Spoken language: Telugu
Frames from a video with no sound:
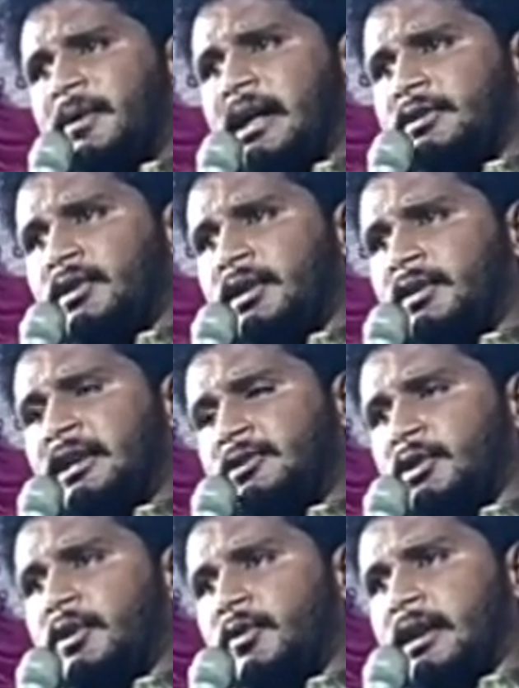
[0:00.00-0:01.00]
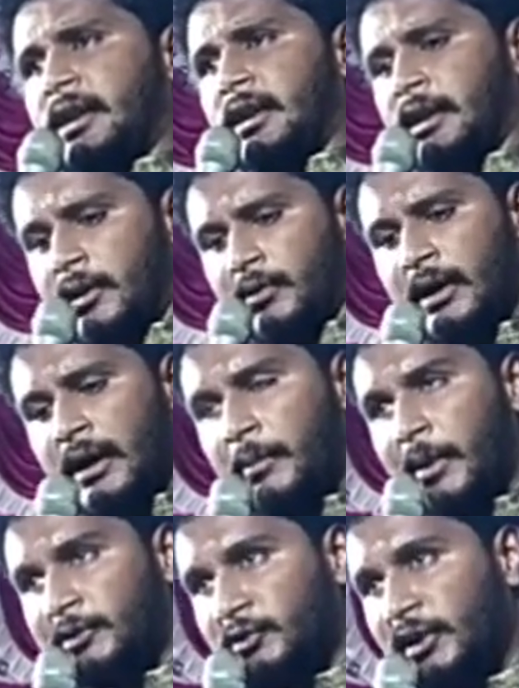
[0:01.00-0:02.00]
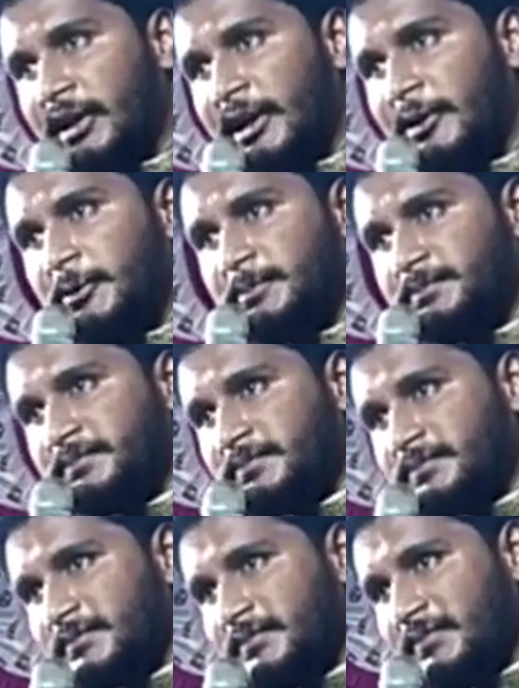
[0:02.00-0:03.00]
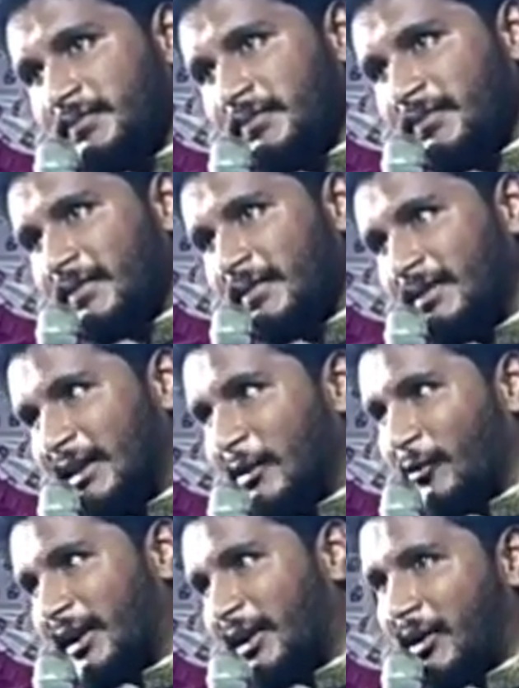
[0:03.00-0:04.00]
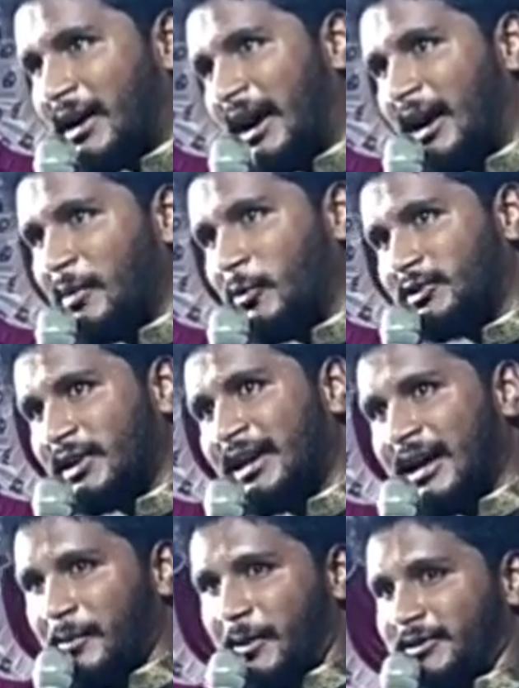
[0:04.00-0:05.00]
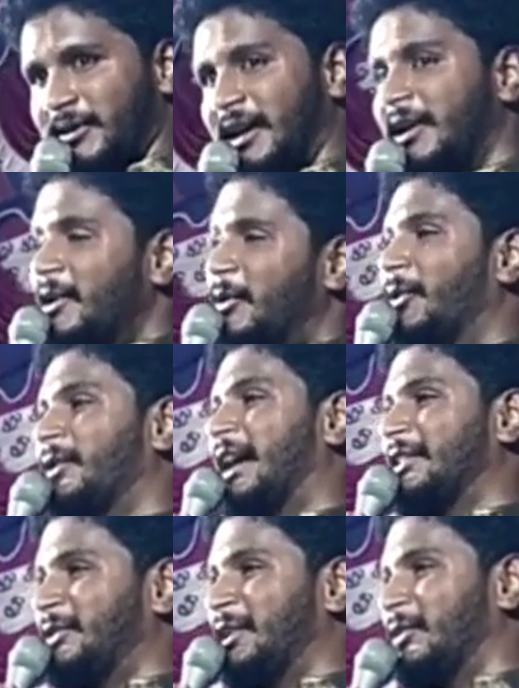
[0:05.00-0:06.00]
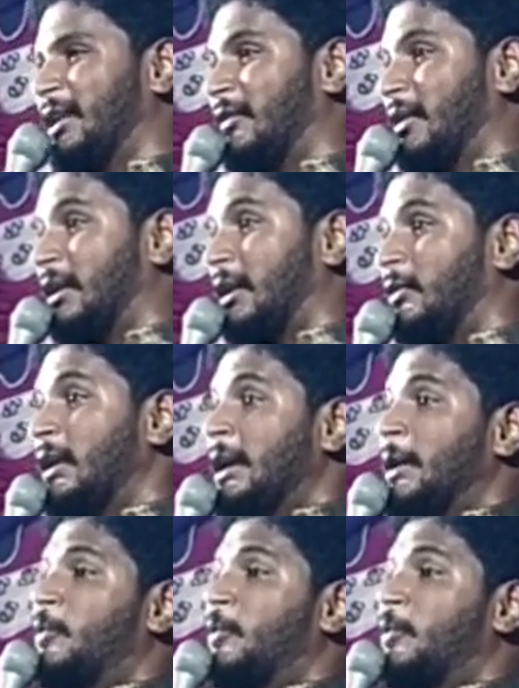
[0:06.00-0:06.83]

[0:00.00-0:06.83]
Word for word: నాతోనే నీతోనే ఉన్నాను అన్నాడు భక్తుడి రెండు దేవుడు రెండు కాళ్ళ ముద్రలు కనపడుతున్నాయి నువ్వు నాతోనే ఉన్నావు అన్నాడు ఇప్పుడు